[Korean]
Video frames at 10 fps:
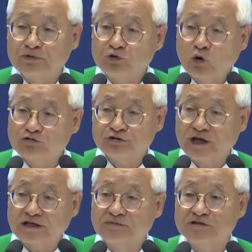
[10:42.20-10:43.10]
깊은 토굴
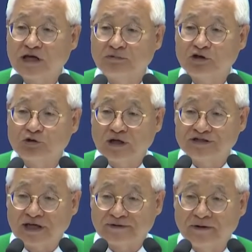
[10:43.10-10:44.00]
속에 금식하며
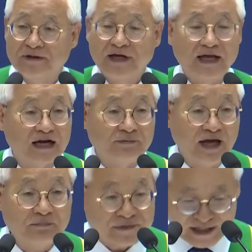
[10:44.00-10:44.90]
기도할지라도 하나님이